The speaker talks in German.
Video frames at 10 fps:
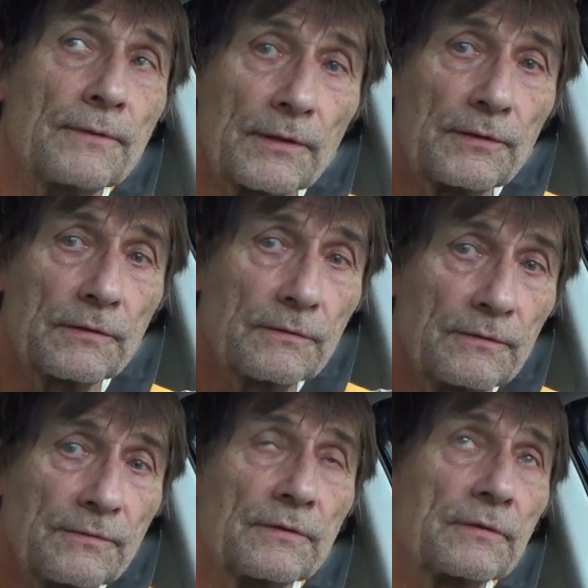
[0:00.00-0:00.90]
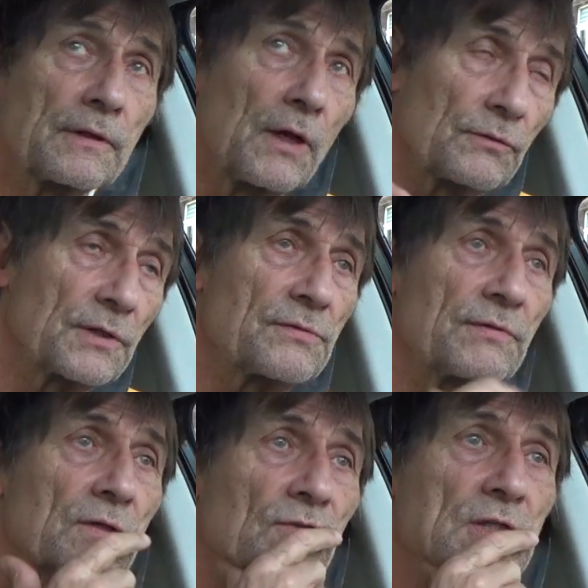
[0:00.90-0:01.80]
ich, siehst du, genau
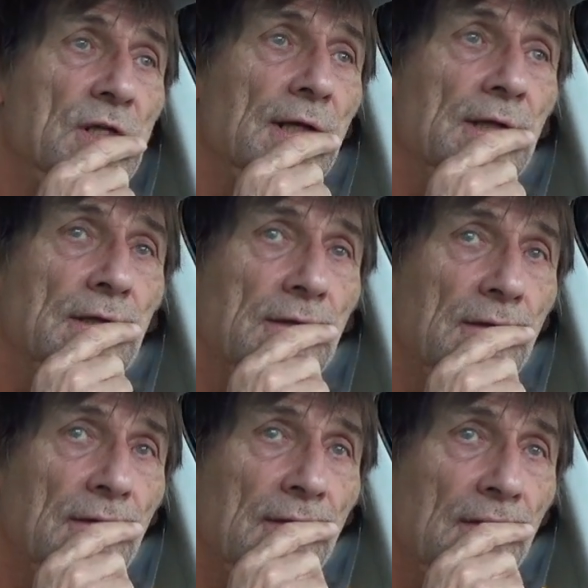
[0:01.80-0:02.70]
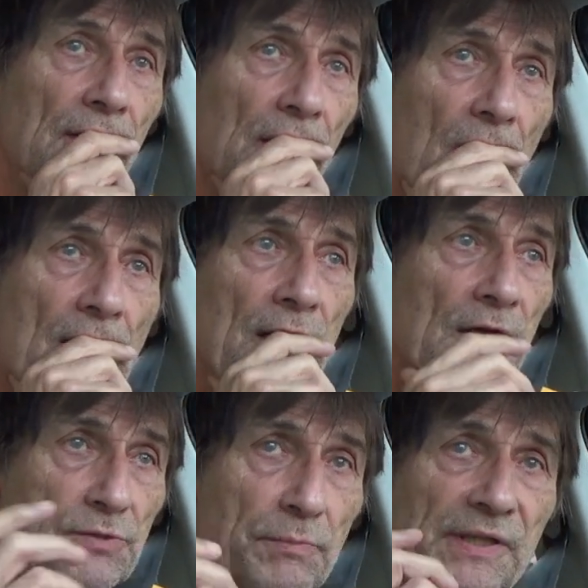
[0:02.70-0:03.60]
deswegen wahrscheinlich
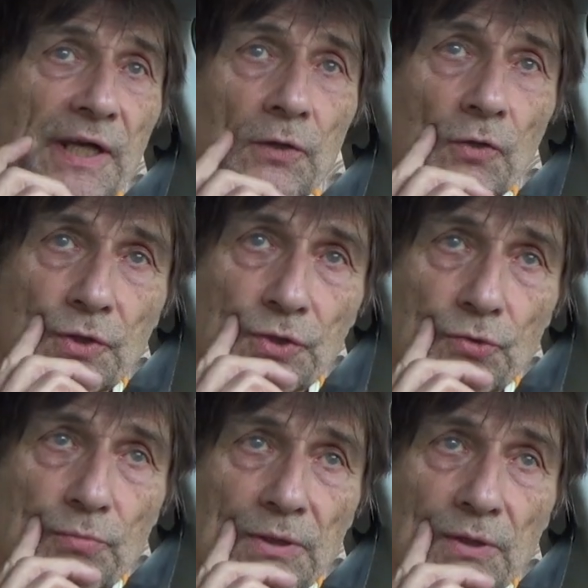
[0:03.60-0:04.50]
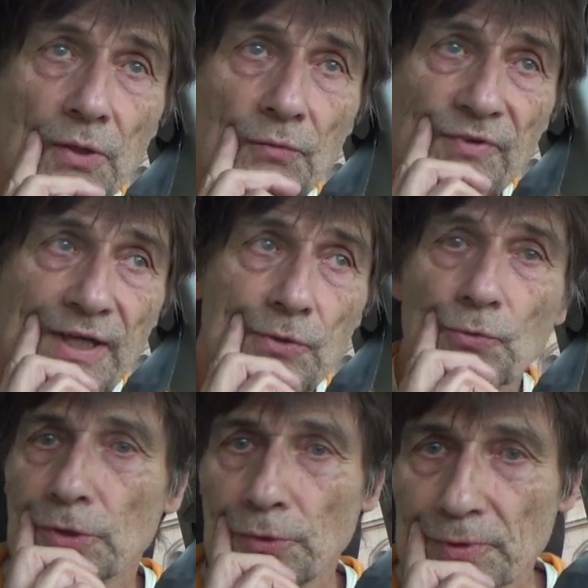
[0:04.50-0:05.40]
ist mir der noch nicht über den Weg
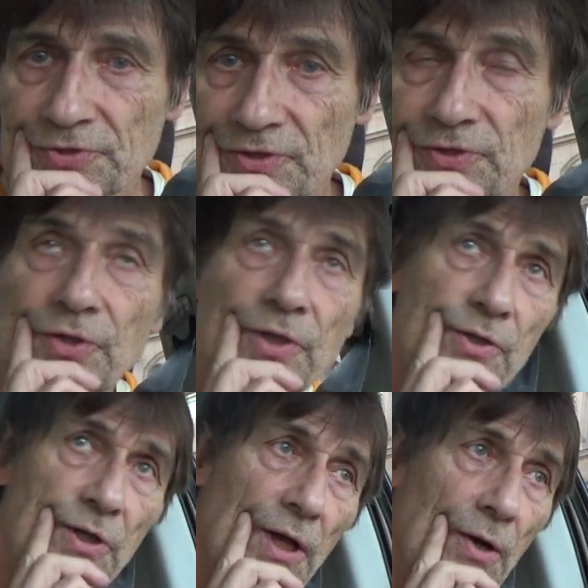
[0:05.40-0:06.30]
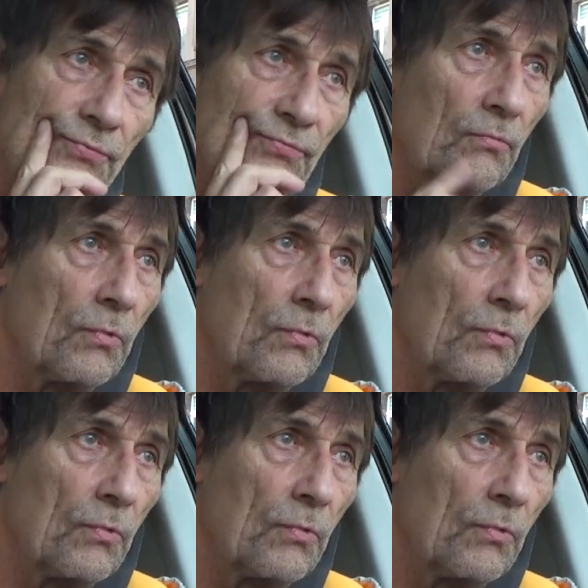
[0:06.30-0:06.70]
oder übers Internet gelaufen,